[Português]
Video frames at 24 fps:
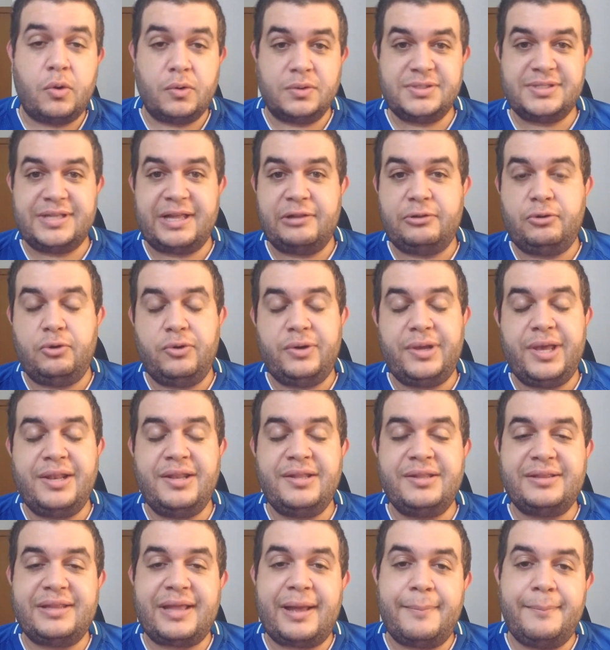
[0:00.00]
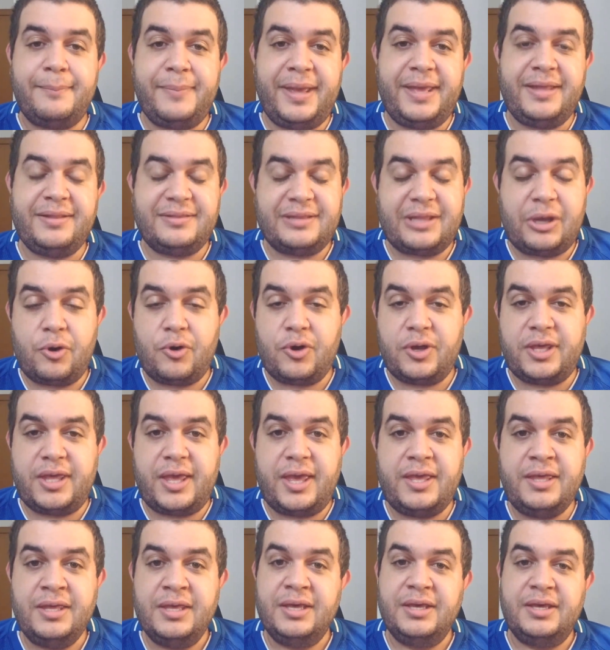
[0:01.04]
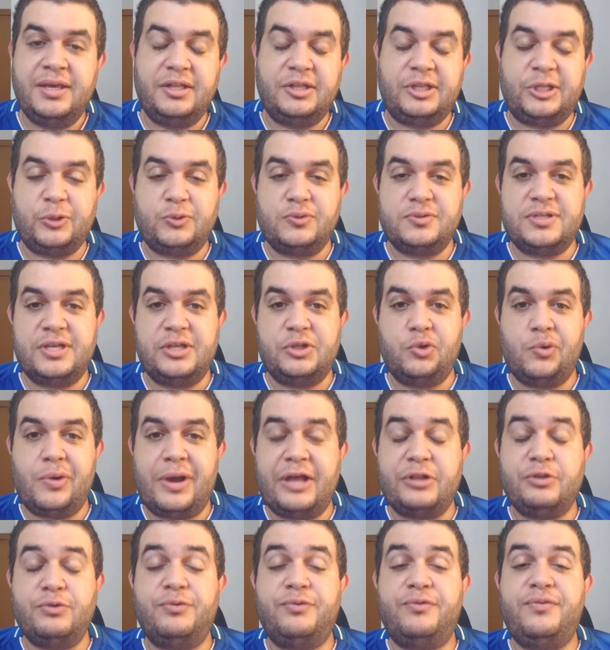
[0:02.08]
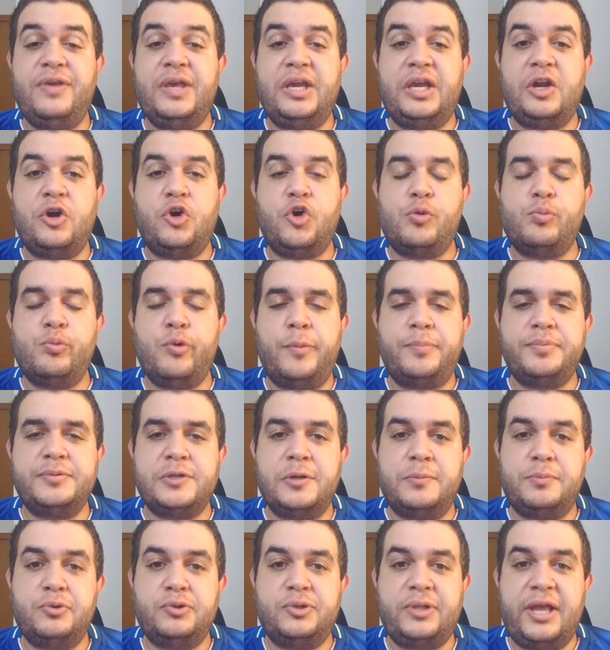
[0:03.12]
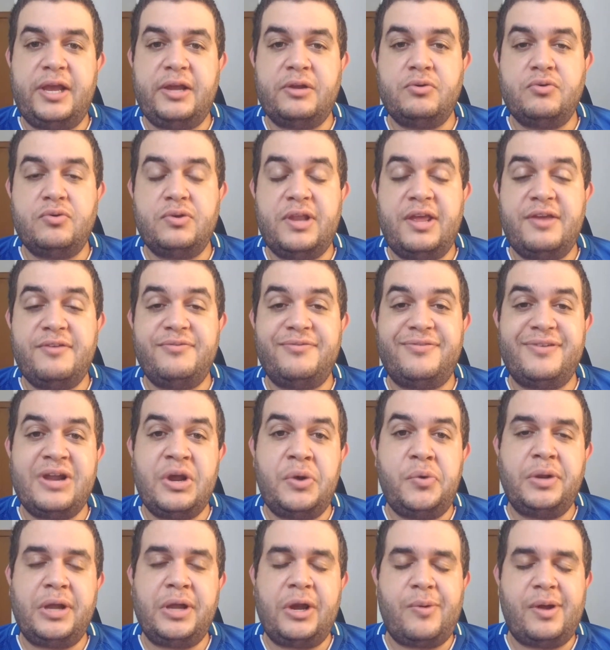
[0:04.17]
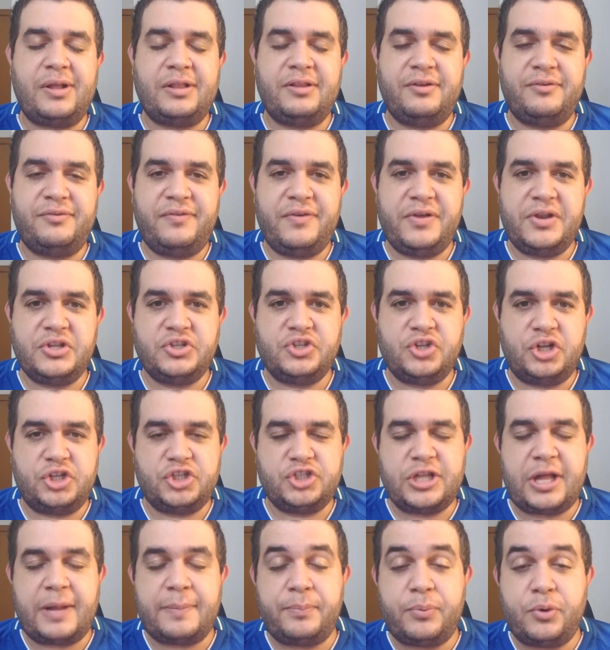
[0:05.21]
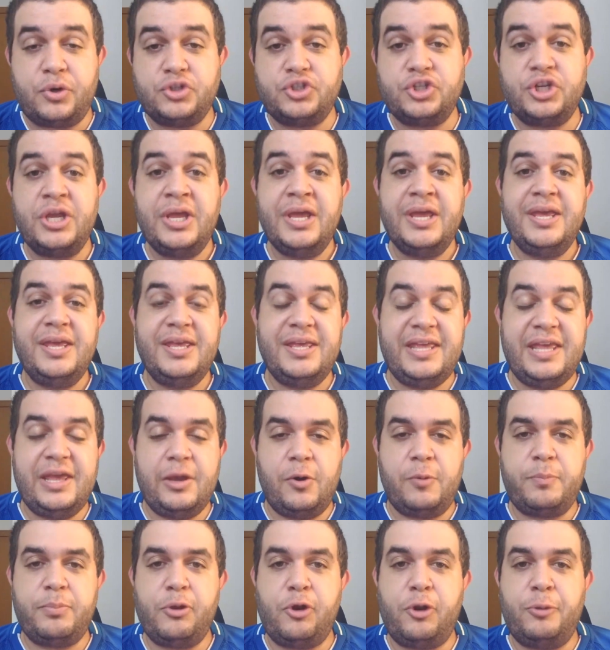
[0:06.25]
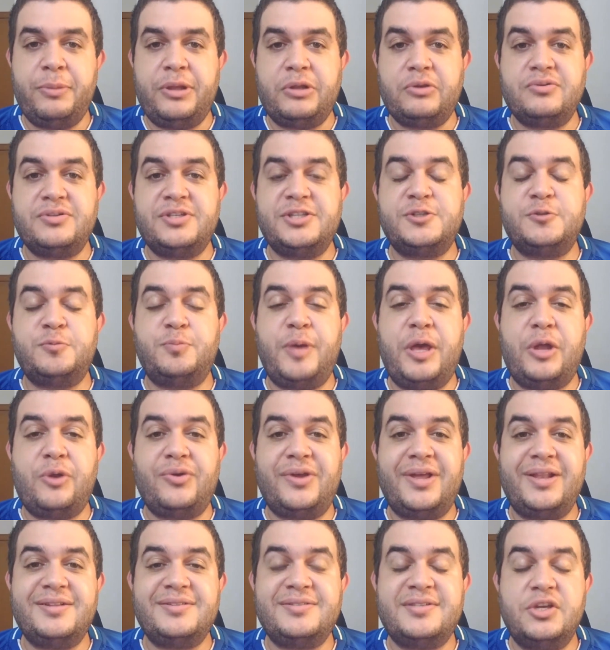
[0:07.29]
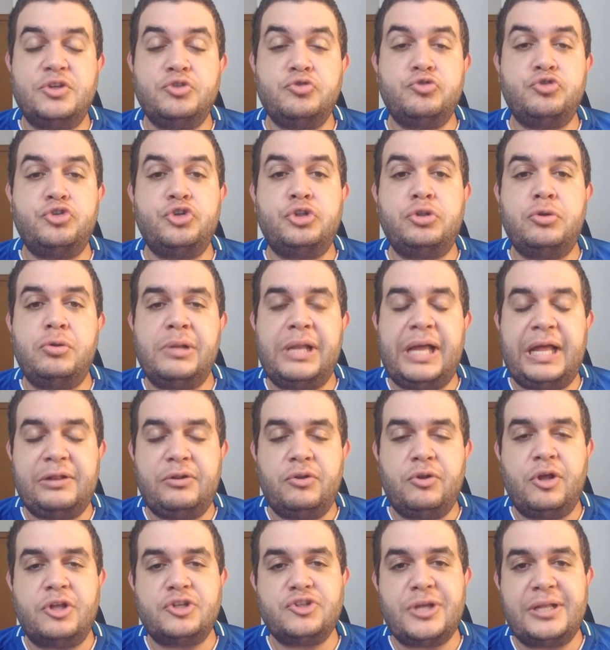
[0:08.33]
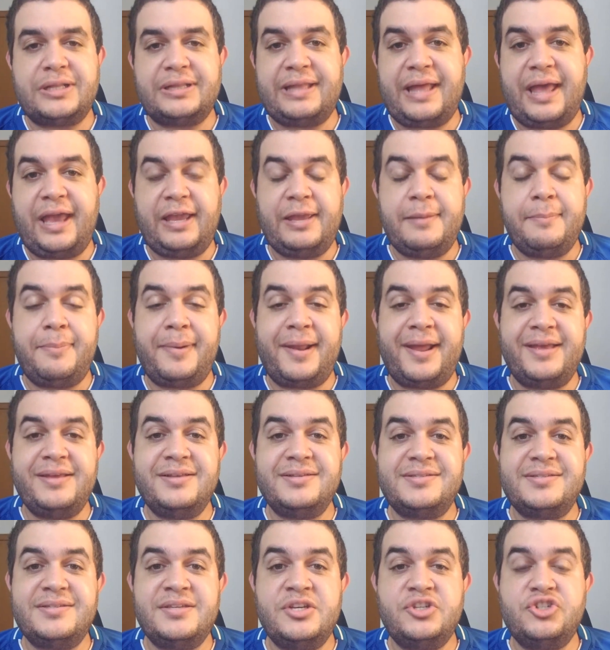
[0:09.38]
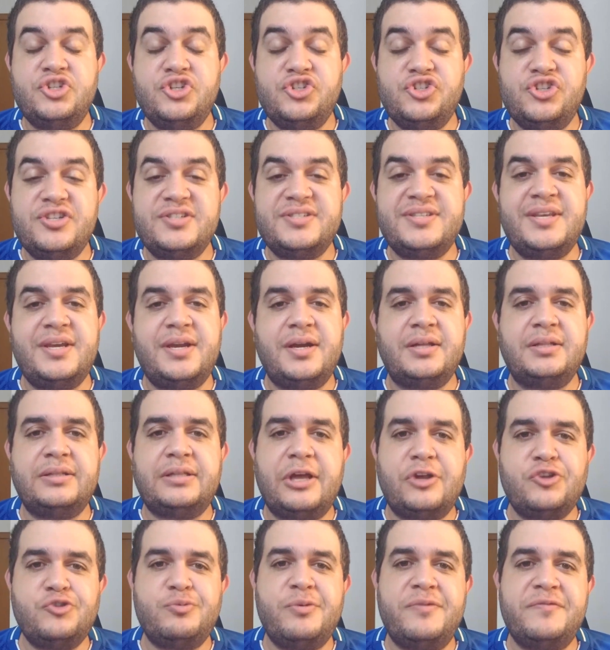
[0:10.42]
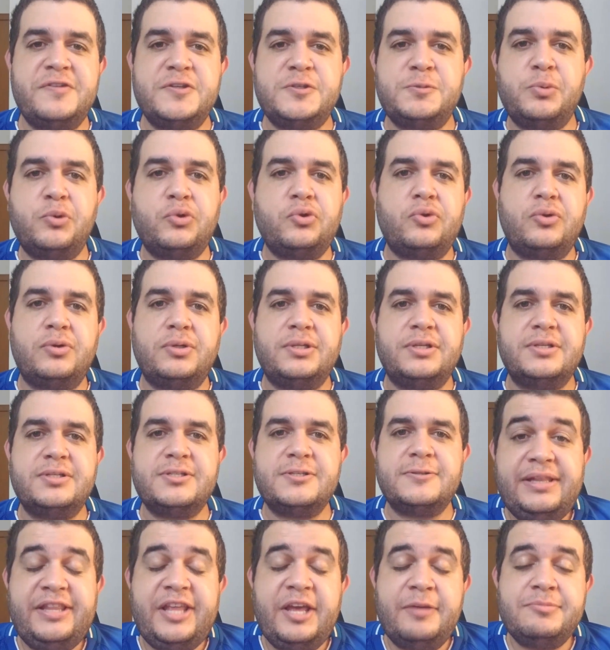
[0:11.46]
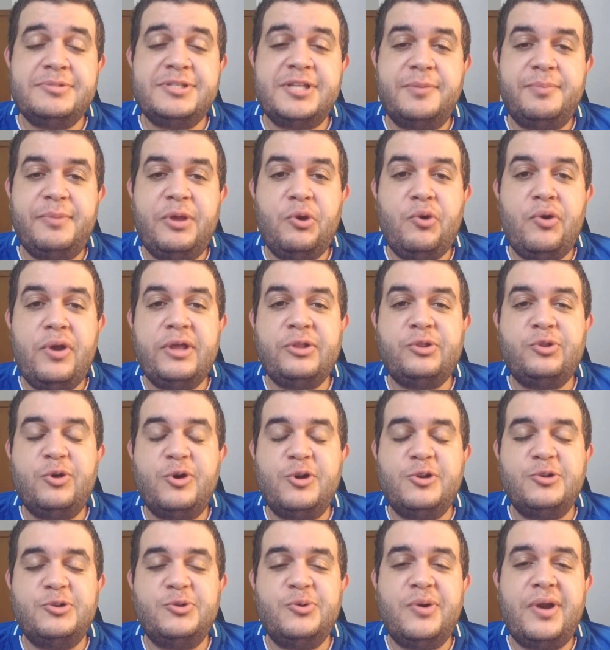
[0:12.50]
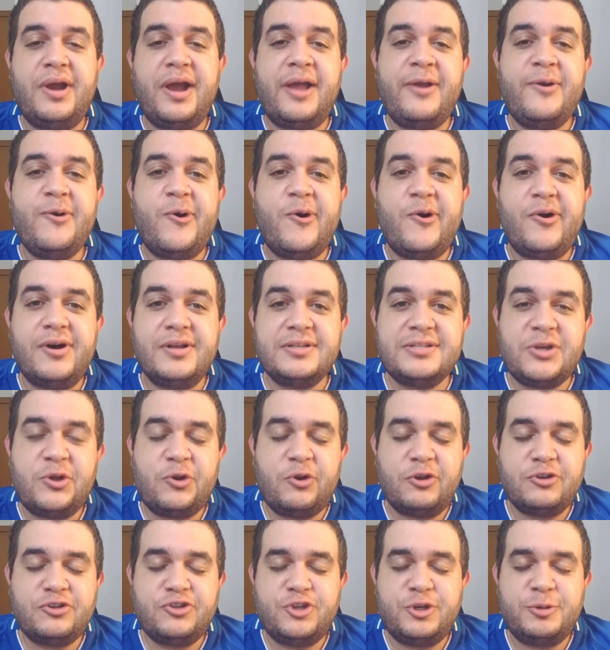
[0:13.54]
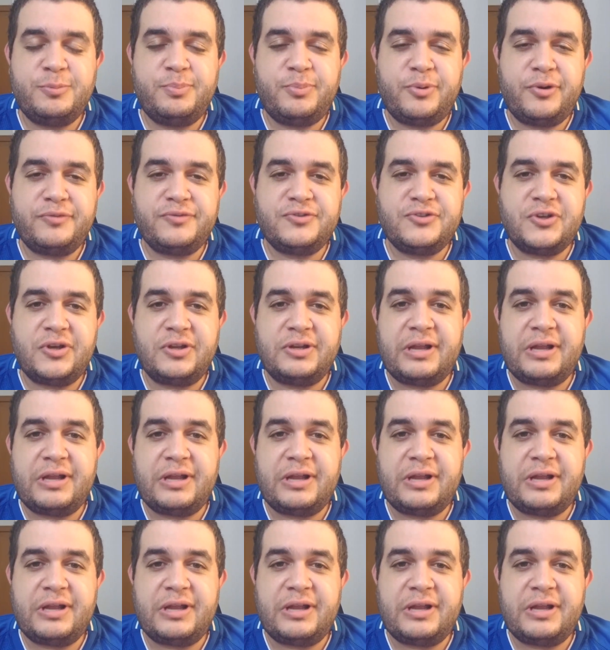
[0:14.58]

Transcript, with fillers: constatou que ele tá bem, tá ok, então o Zé Eduardo fica como opção pro técnico Ney Franco na quarta-feira diante da Ponte e eu pelo menos espero que ele seja o titular do nosso ataque para aí sim te desencantar de uma vez por todas. E temos também o retorno do Caio Rosa ao nosso time profissional